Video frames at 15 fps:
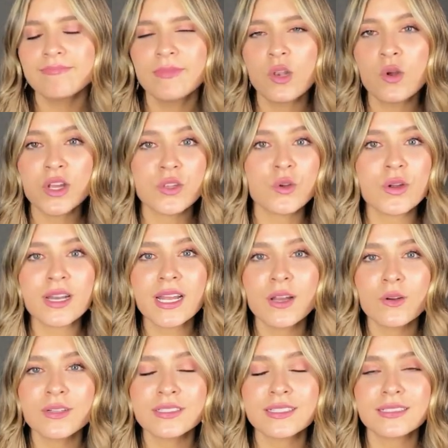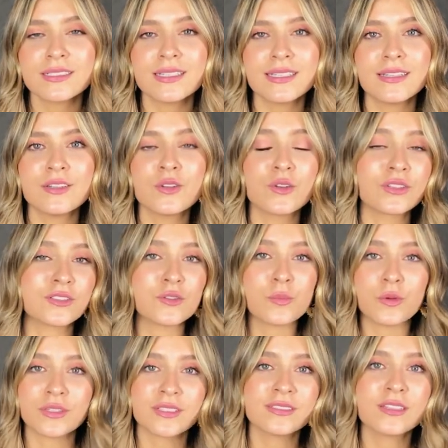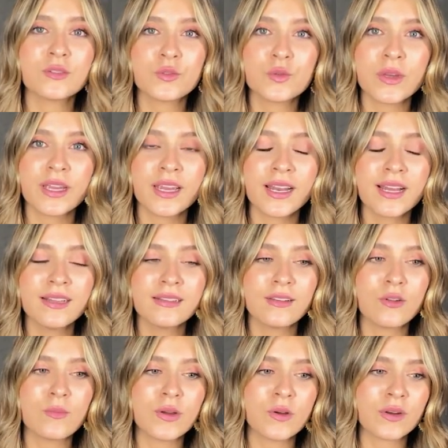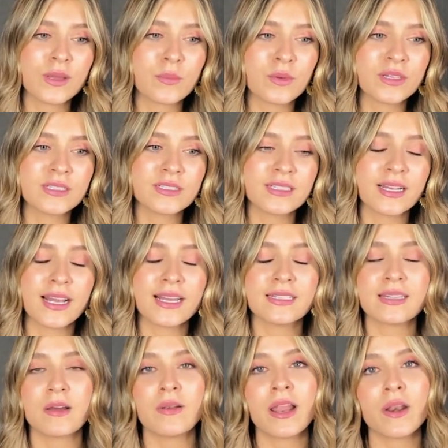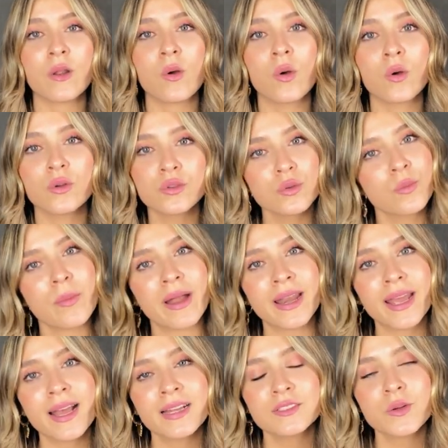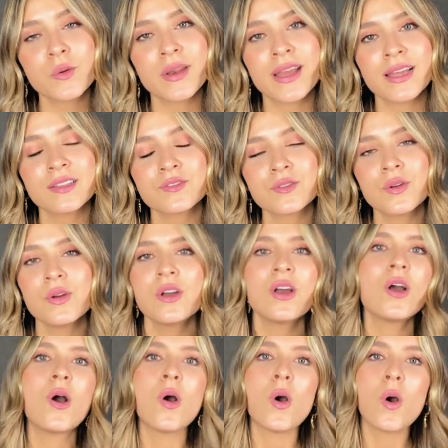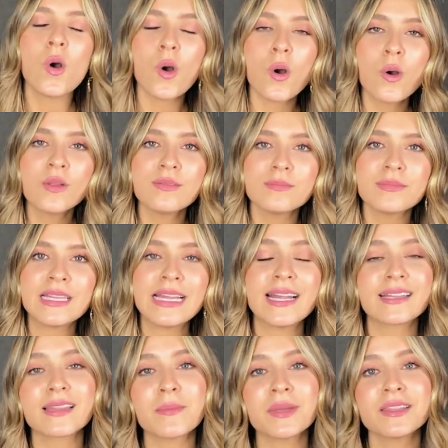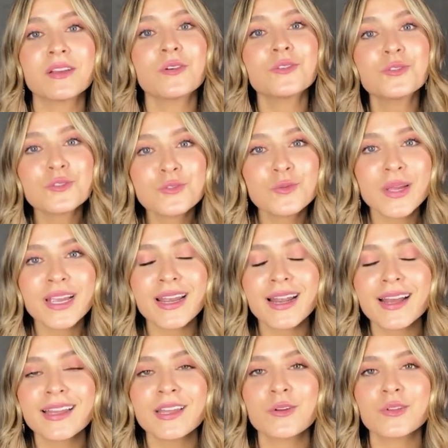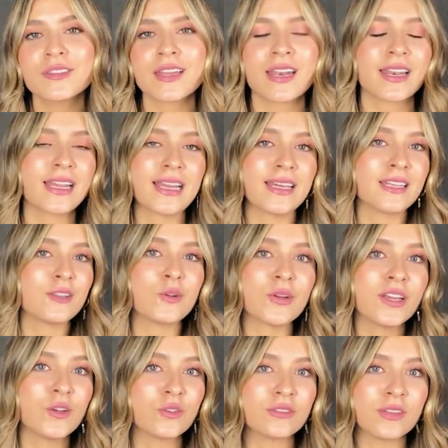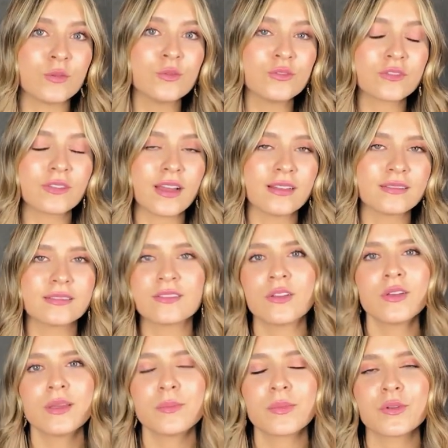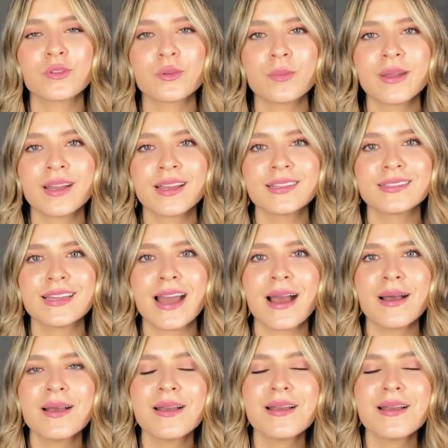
lo que yo creo es que si no te soportas a tu suegra, lo mejor que puedes hacer es hablar o con tu pareja sobre esto o directamente con tu suegra y contarle qué es lo que no te gusta, ¿no? De pronto para que sea